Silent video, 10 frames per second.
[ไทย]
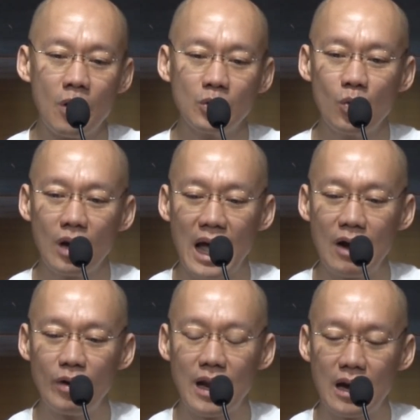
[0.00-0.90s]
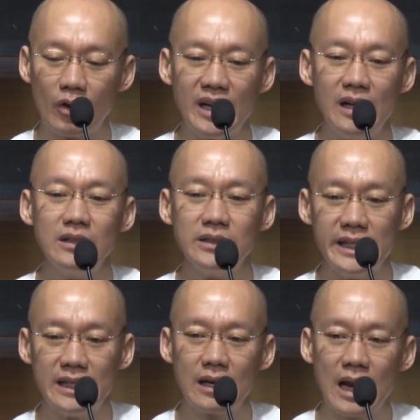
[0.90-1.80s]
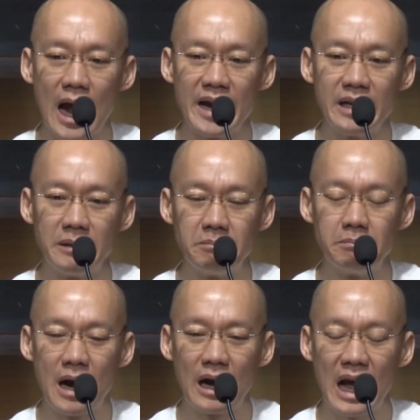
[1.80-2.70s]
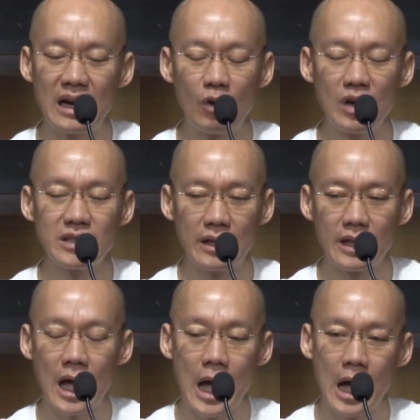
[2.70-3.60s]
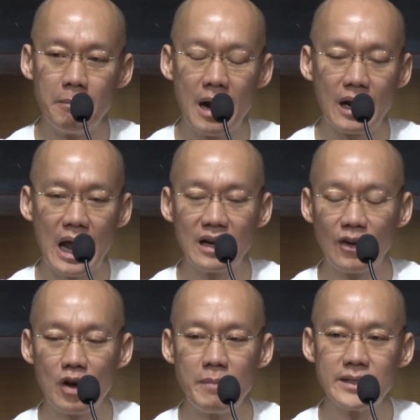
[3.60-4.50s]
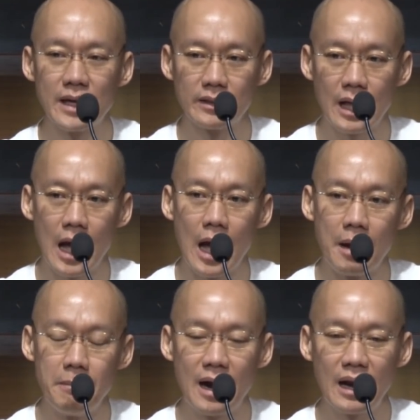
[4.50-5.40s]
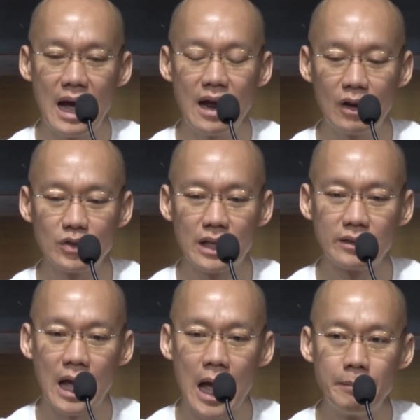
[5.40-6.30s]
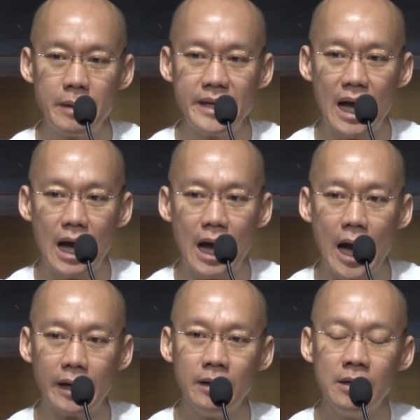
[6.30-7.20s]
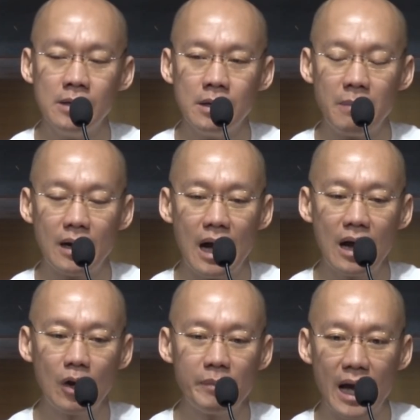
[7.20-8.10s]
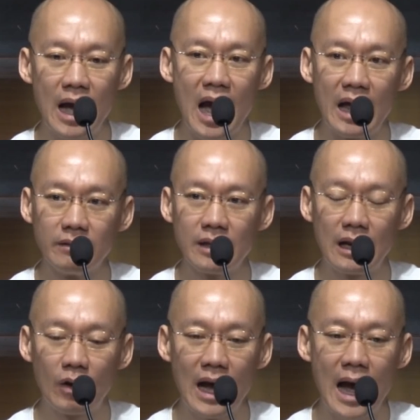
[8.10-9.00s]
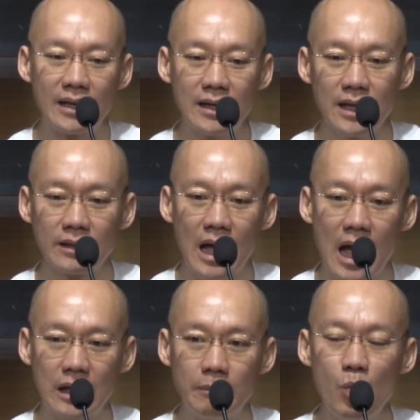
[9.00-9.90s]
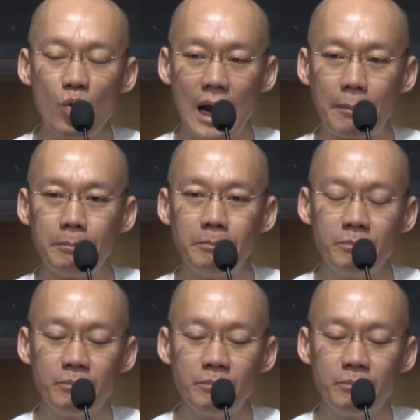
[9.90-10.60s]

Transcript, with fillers: เพราะทุกครั้งเวลาเราเห็นฤาษีทั้งหลายเนี่ยบางครั้งเราก็ศรัทธา บางครั้งเราก็ไม่ศรัทธา บางครั้งเราศรัทธาไม่มีอาหาร บางครั้งเรามีอาหาร แต่เราขาดทั้งศรัทธากับผู้รับ